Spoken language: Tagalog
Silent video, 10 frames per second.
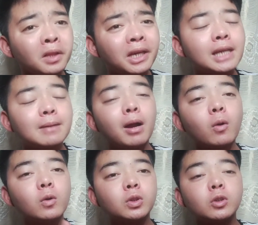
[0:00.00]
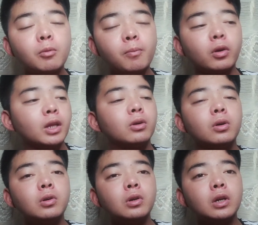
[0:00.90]
kaya sa mga gustong sumubok nito,
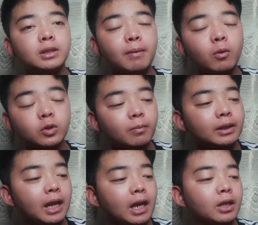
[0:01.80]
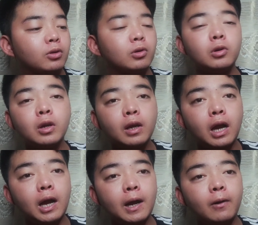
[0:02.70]
sa mga gustong mag-try nito,
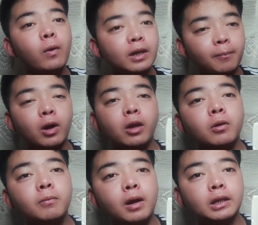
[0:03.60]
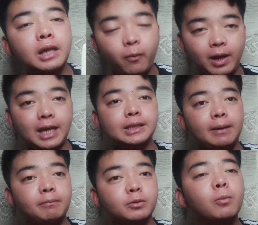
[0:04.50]
uh, ah, wag na po kayong magdalawang
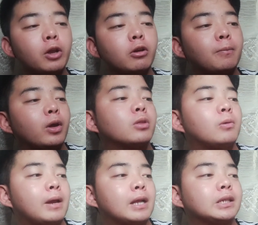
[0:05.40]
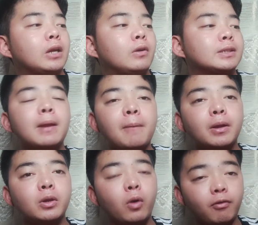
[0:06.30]
isip. Subukan niyo na po ito para sa kayo is
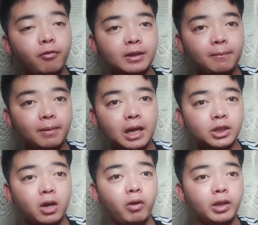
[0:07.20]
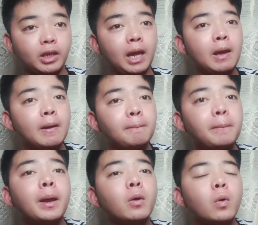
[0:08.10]
malaman niyo kung effective ba talaga siya o hindi.
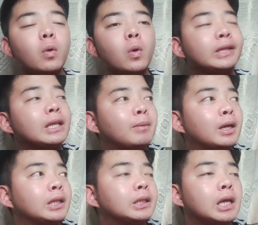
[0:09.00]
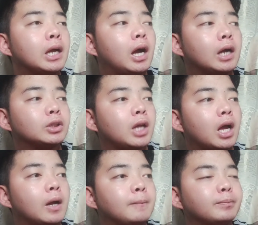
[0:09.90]
Pero kung hindi naman uh,
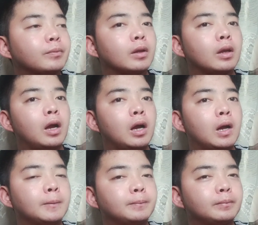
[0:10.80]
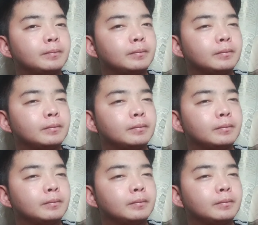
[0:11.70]
siya um,